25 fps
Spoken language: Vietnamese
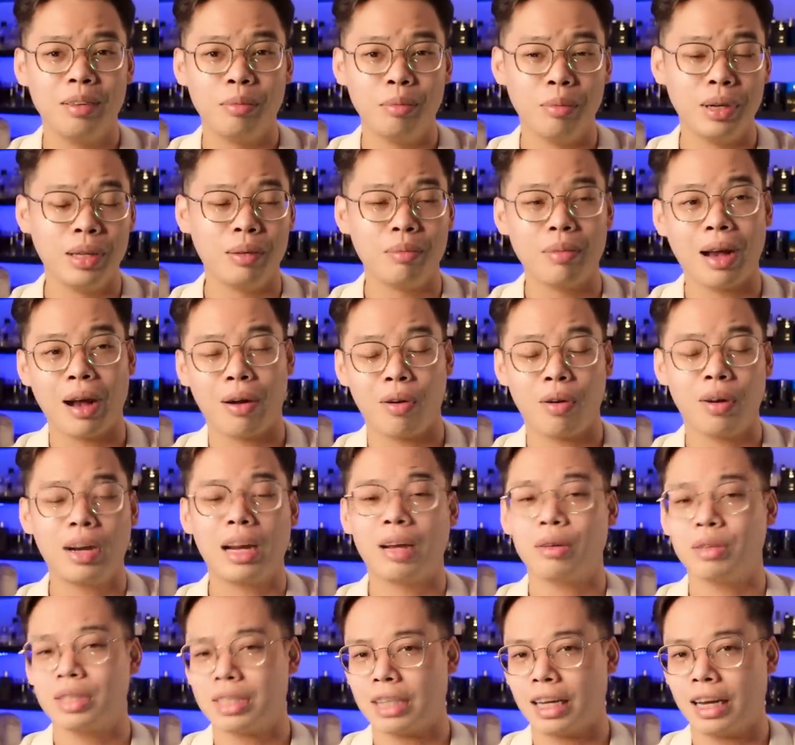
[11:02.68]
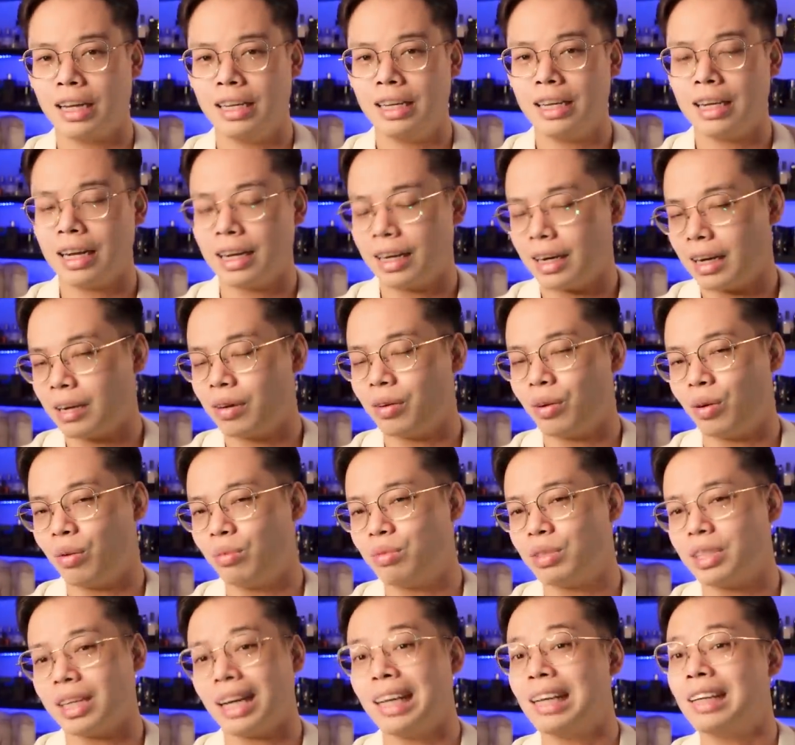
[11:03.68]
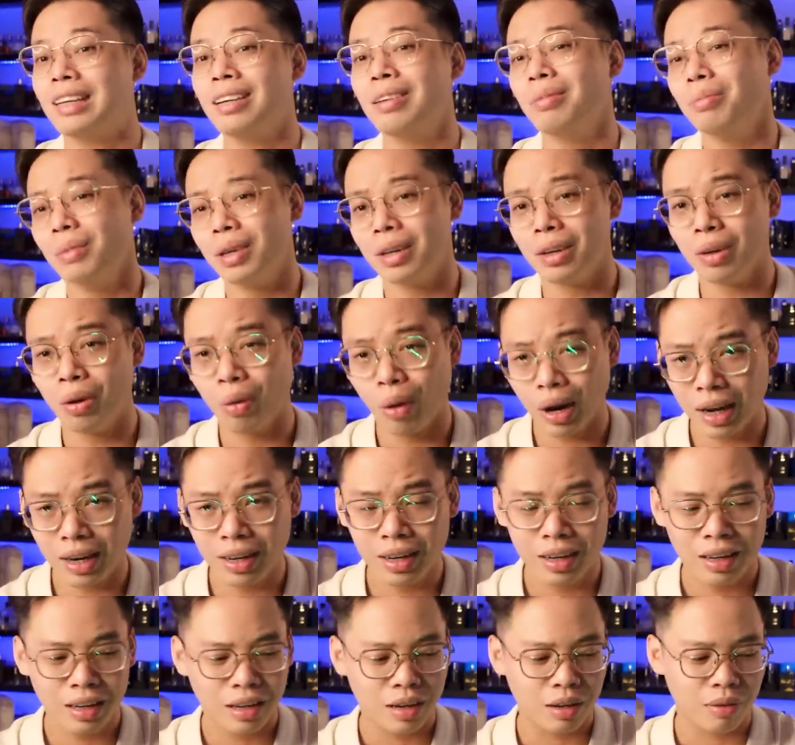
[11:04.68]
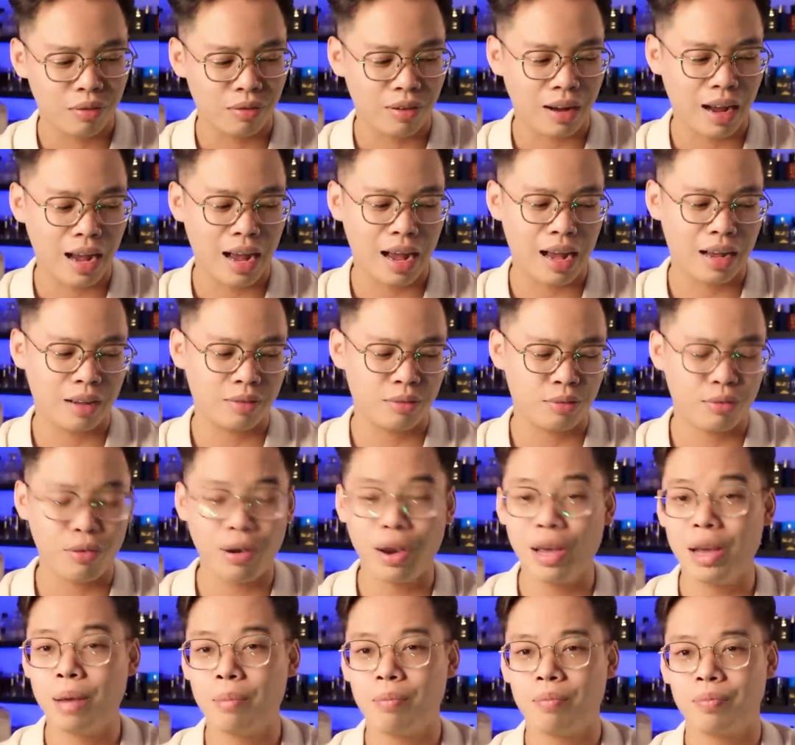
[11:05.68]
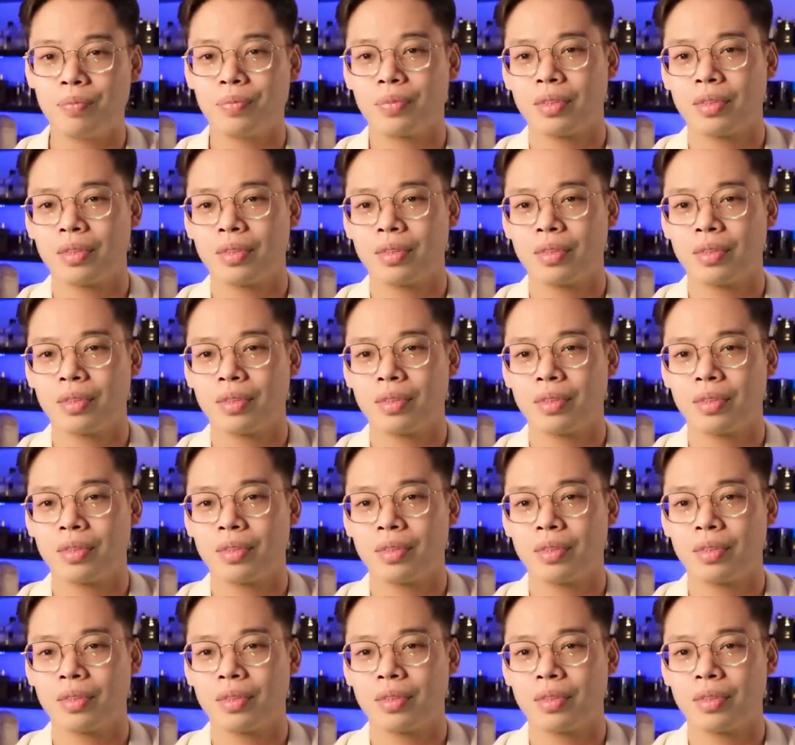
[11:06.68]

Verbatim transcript: mình bảo con nào cháy thì khả năng nó cũng cháy tưng bừng luôn và flame